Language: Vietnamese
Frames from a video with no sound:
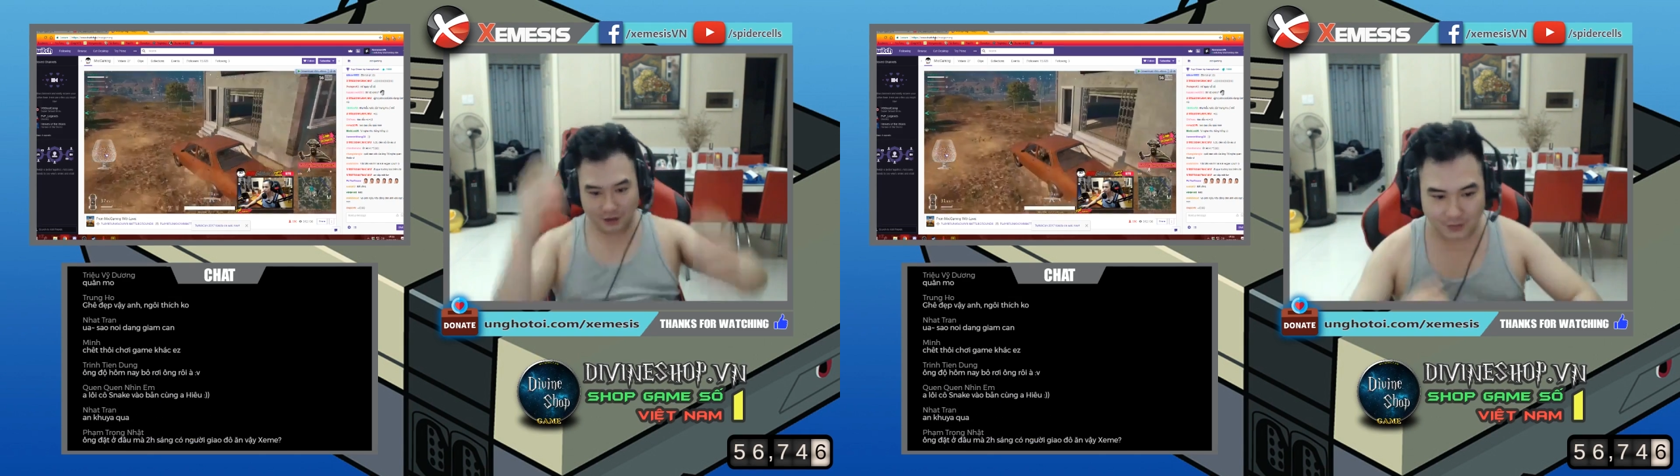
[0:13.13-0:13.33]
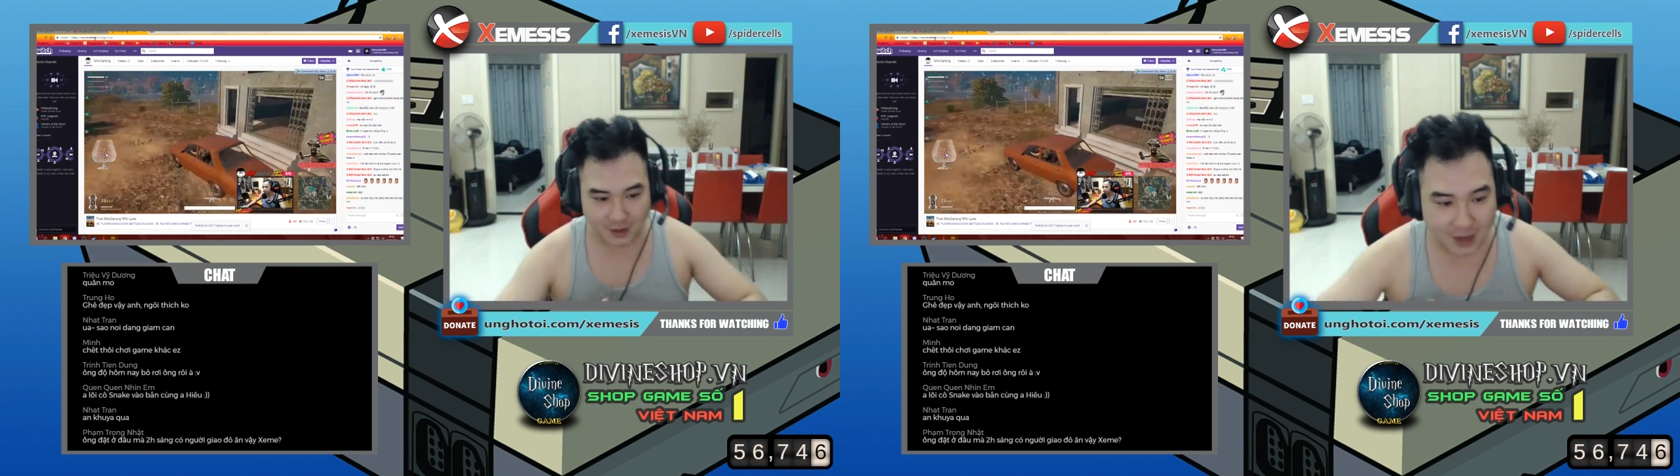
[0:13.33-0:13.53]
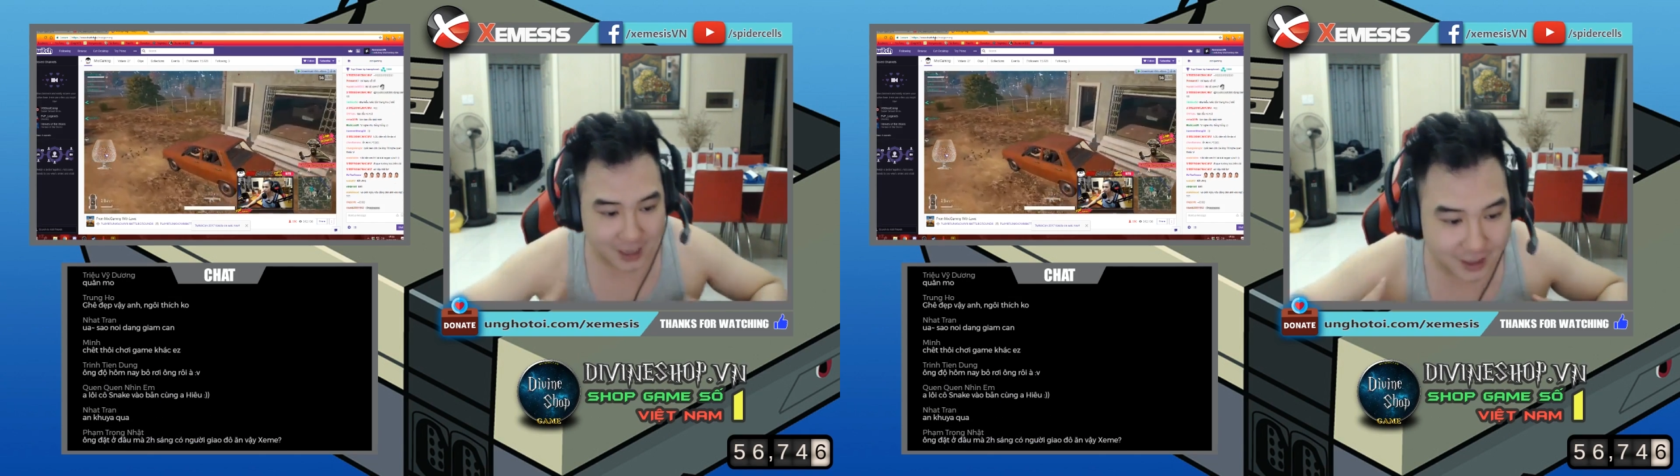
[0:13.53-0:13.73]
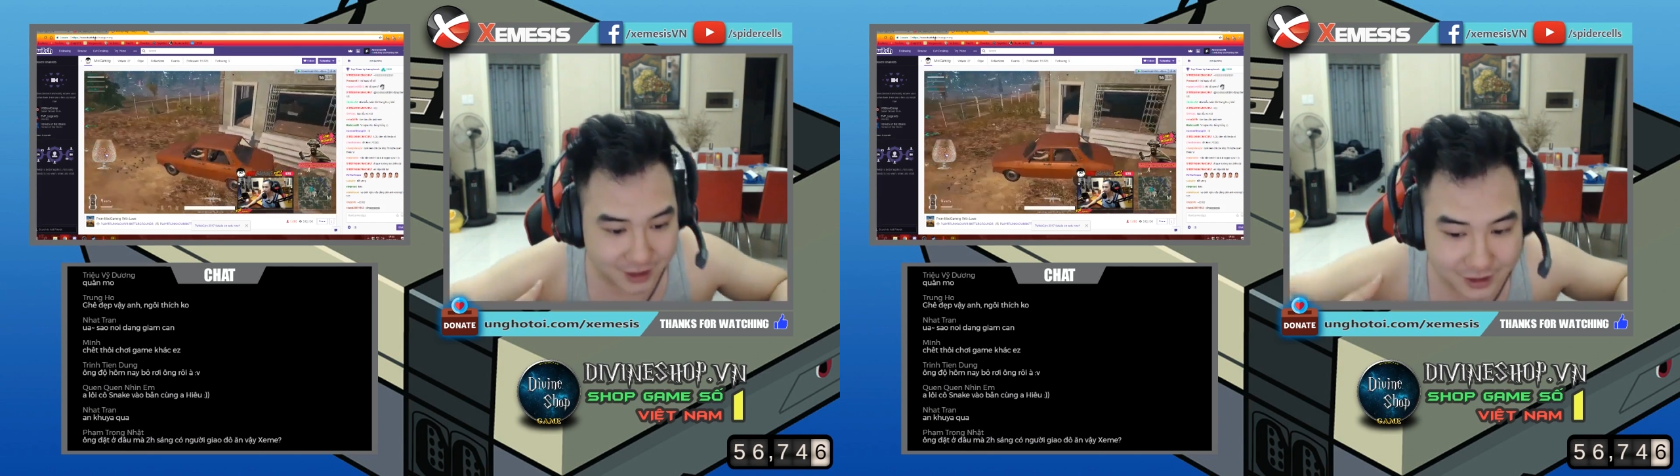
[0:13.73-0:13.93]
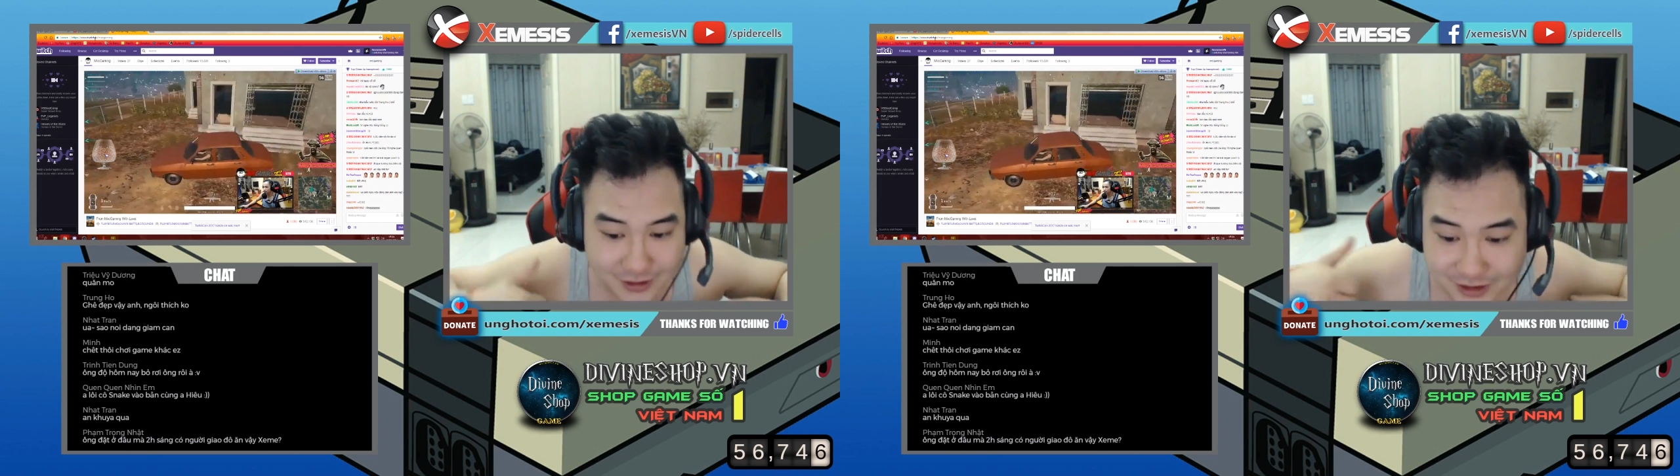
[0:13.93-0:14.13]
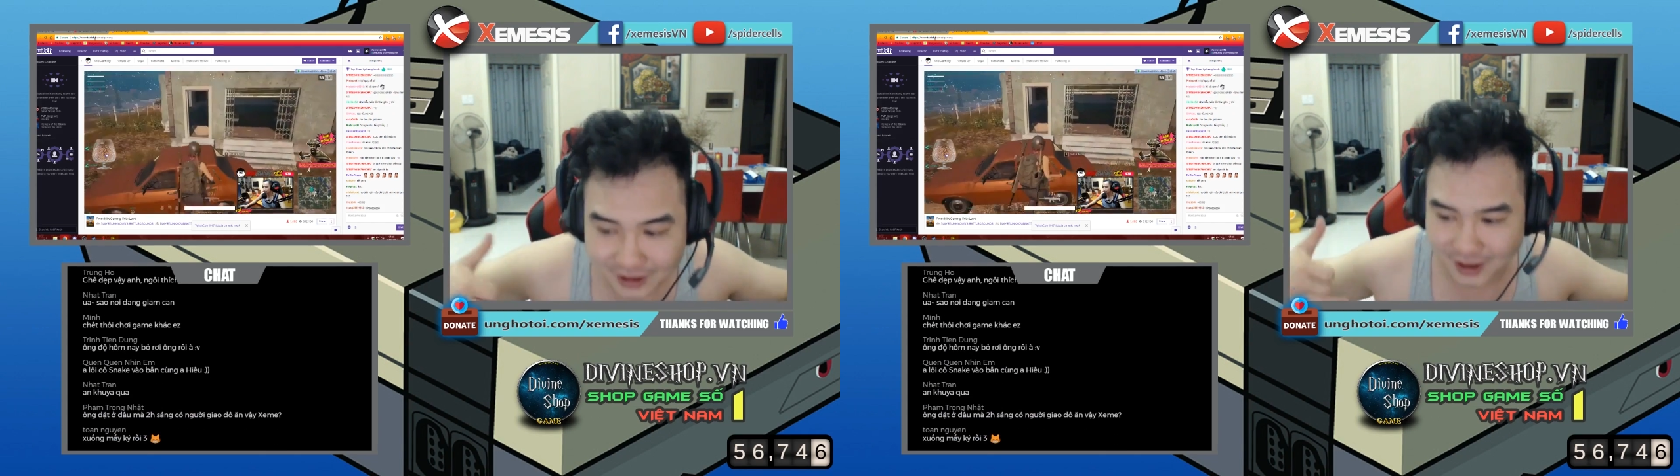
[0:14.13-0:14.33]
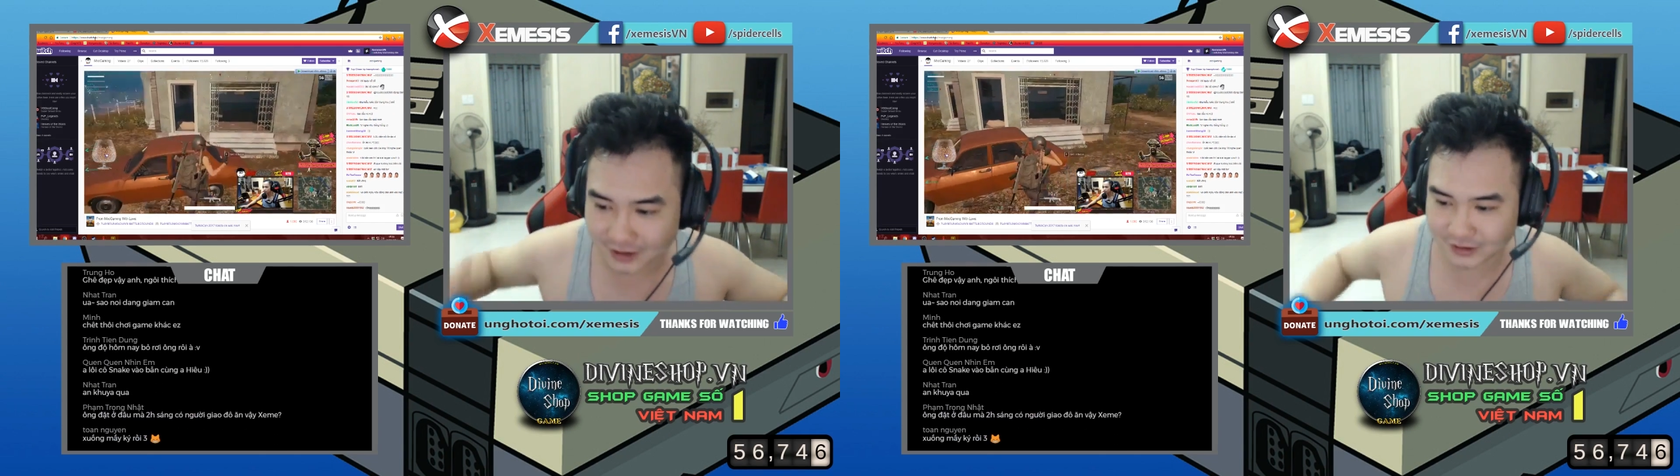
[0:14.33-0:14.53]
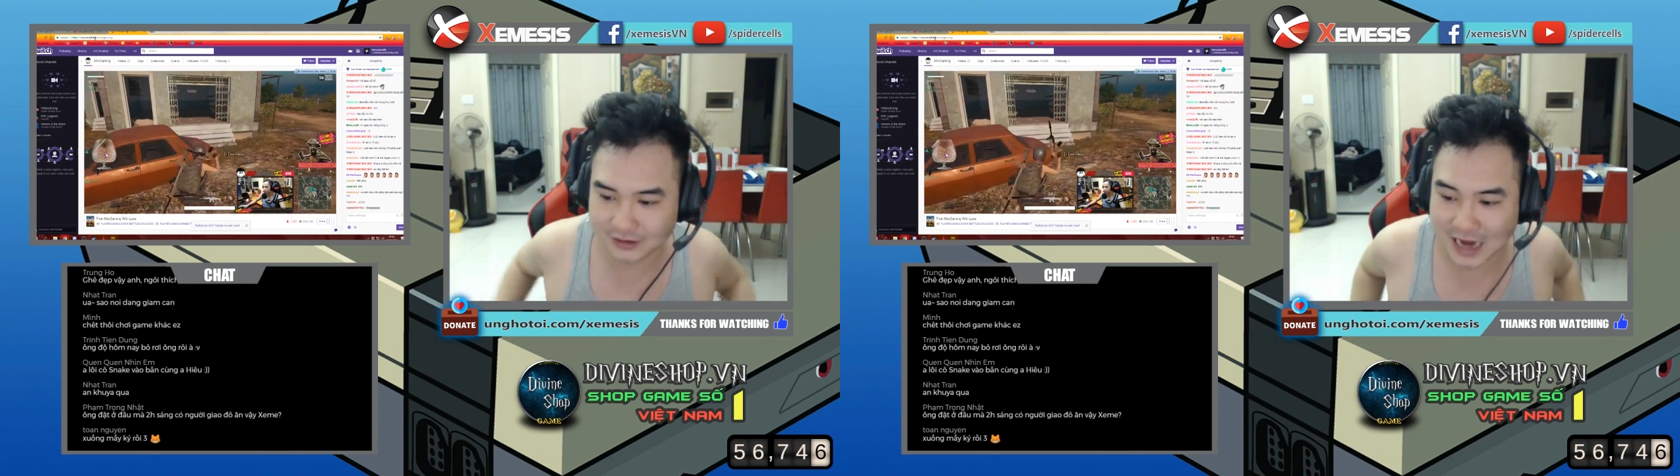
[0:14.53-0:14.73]
mình hay rửa
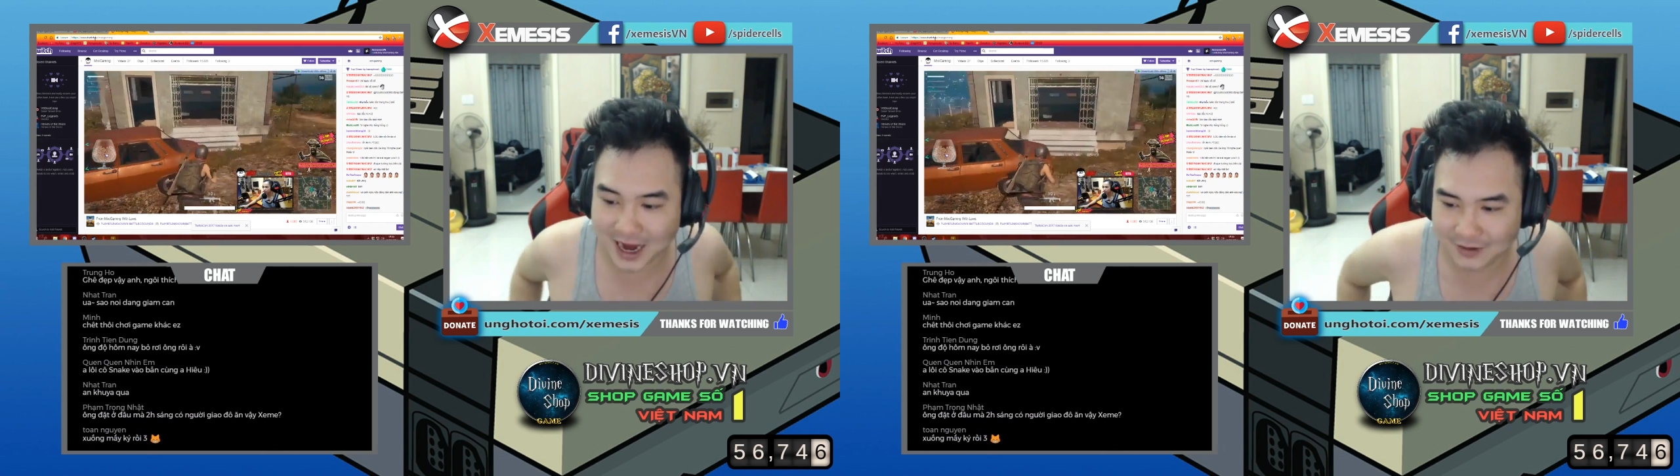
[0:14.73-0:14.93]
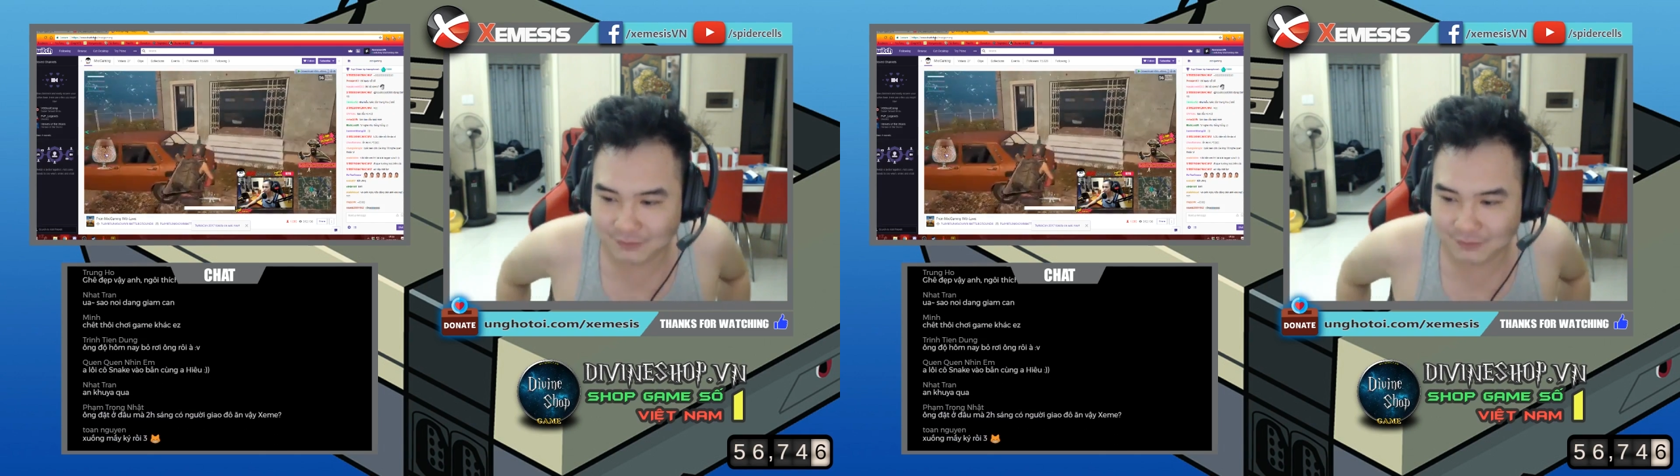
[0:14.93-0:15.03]
thẳng,